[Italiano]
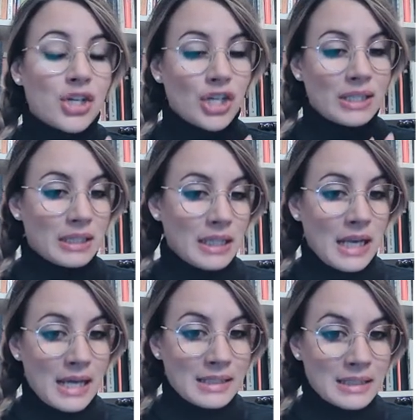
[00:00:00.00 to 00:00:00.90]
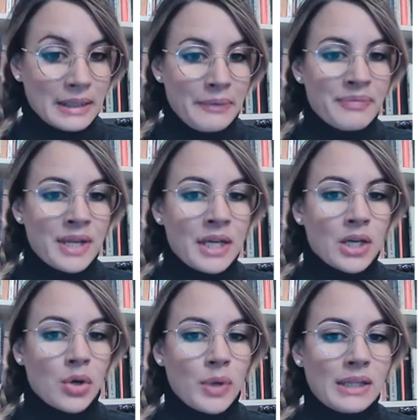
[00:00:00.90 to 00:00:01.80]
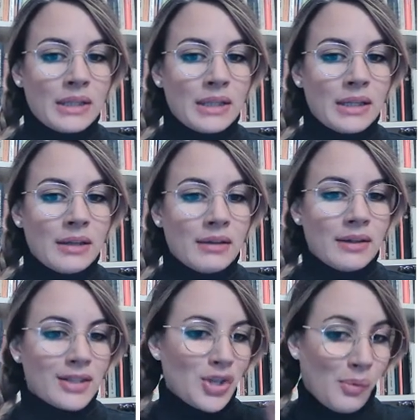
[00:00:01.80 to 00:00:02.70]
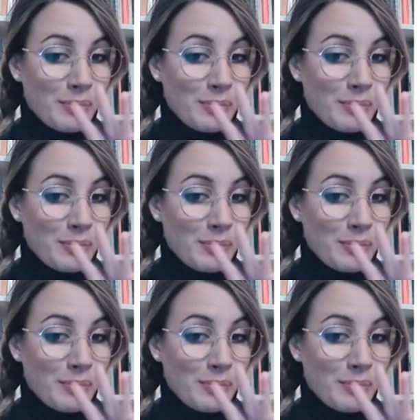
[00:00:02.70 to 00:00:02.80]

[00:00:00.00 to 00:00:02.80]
è la scienza dell'essere quindi eh,